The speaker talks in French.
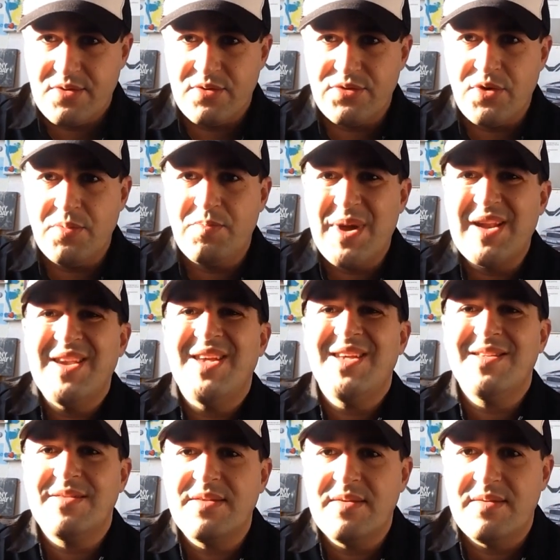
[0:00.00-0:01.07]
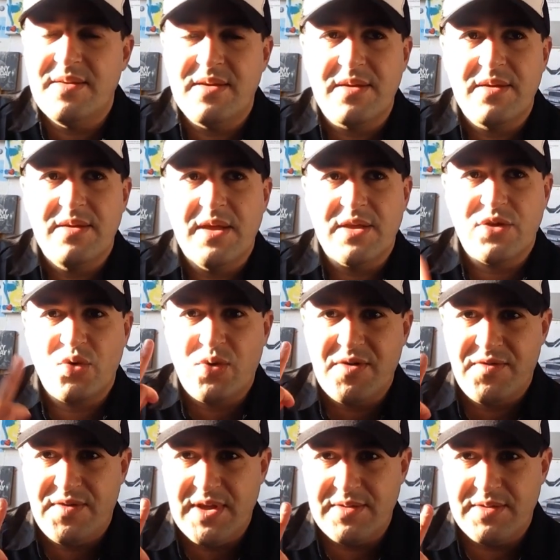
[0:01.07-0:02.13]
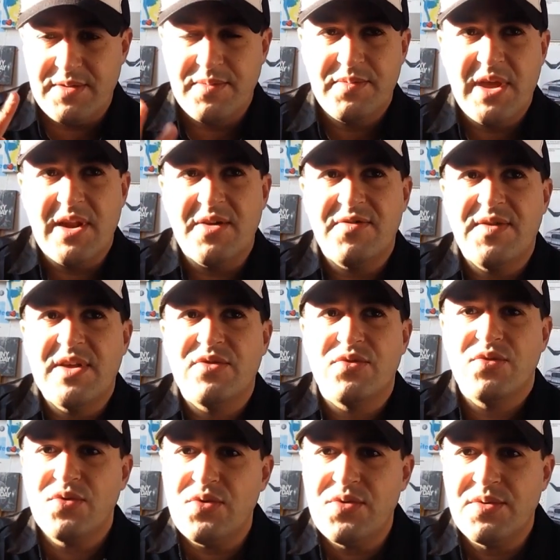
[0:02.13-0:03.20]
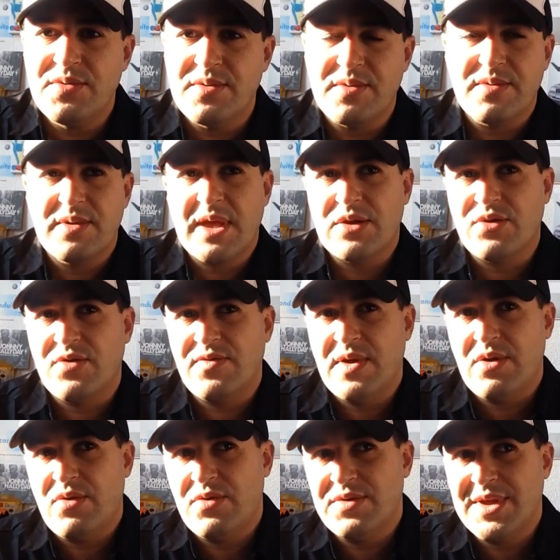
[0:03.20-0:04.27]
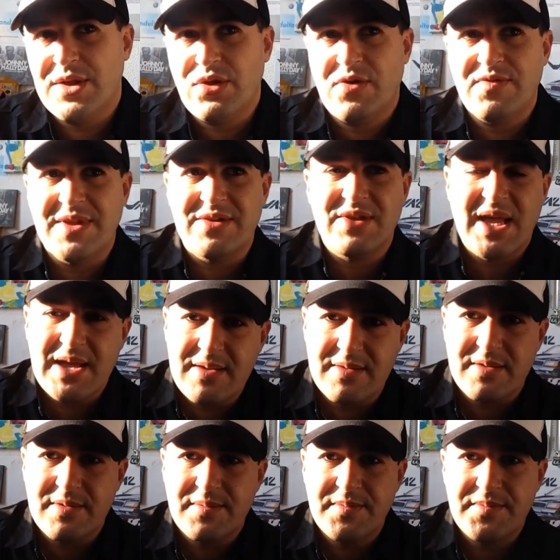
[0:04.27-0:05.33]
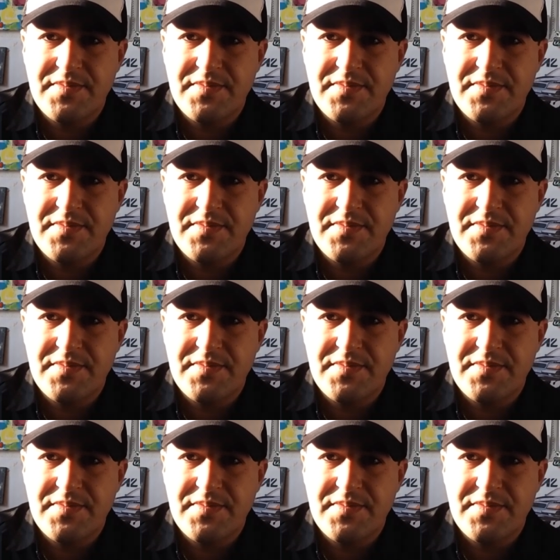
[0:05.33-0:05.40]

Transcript: Quand on parle esthétique, il y a trois phases. Il y a la phase 1, 91-93,